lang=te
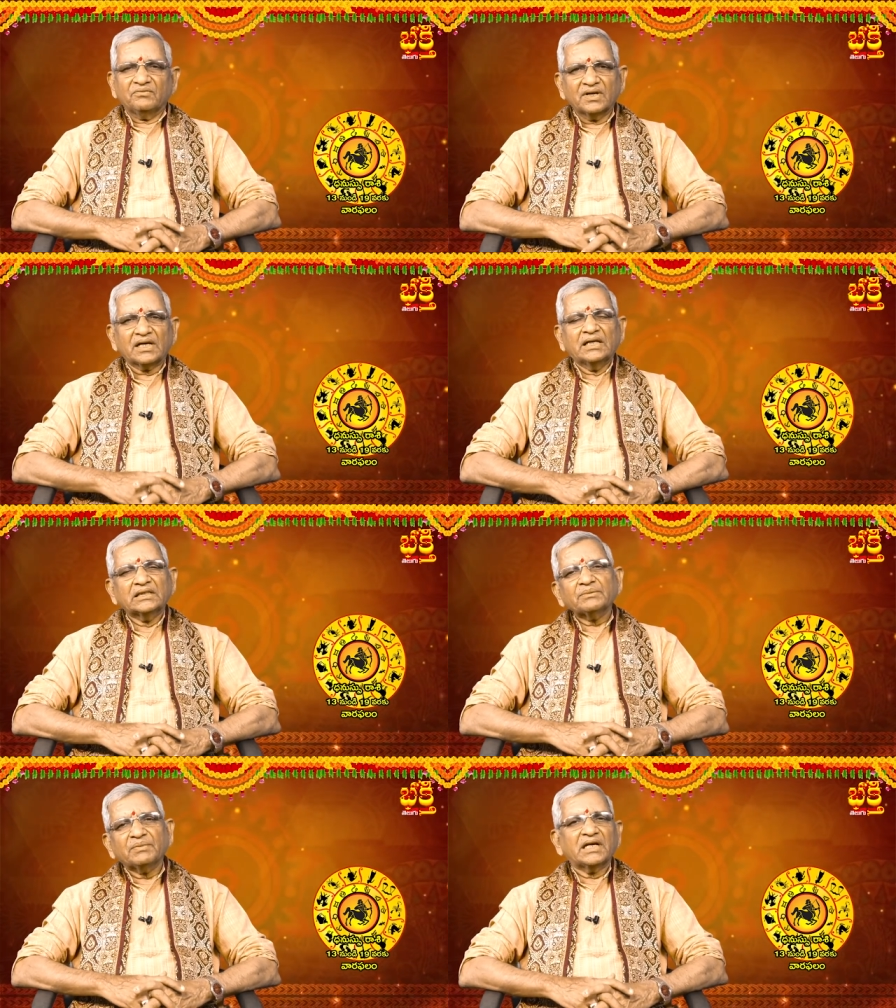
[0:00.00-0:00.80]
వీటి
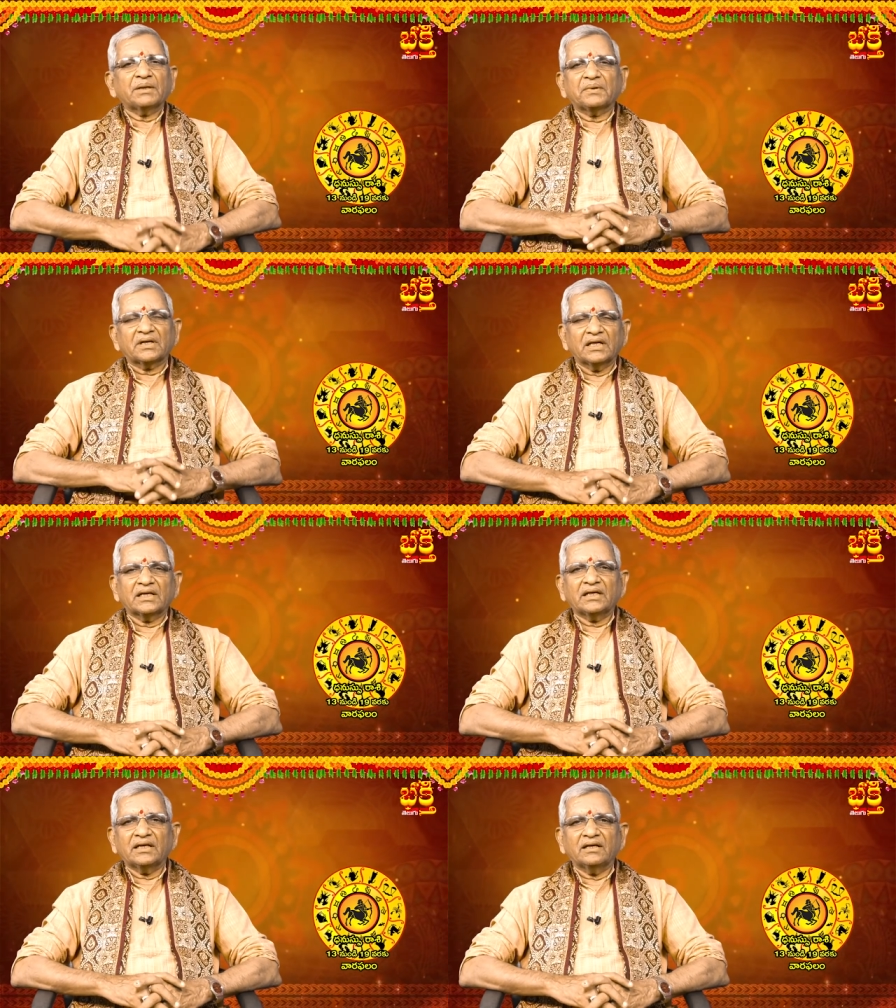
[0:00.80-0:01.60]
నుంచి
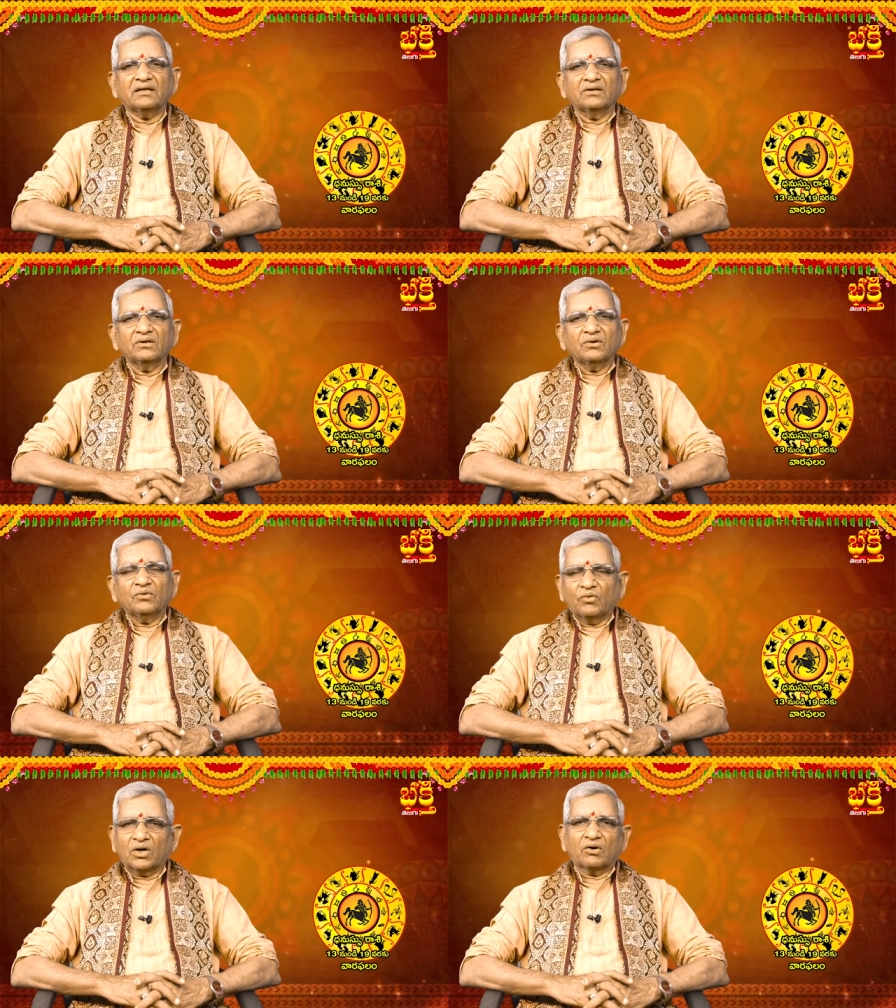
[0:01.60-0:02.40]
బయటపడటానికి
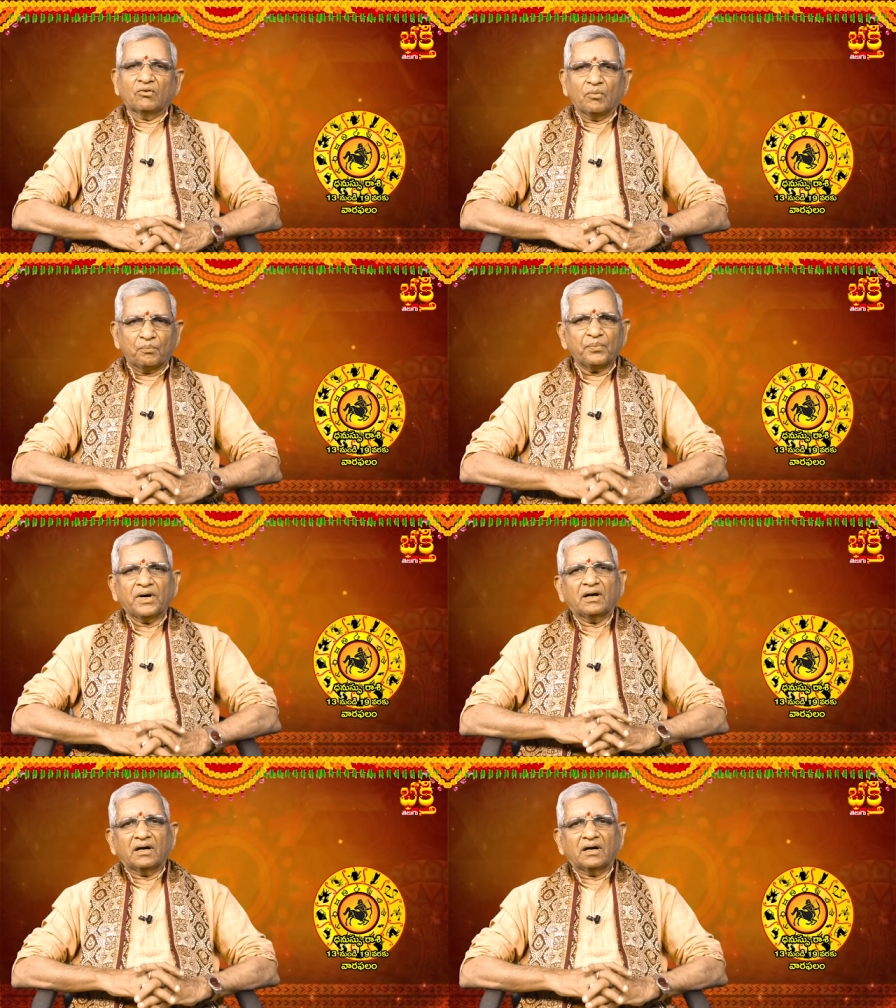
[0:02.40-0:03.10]
ఒక గొప్ప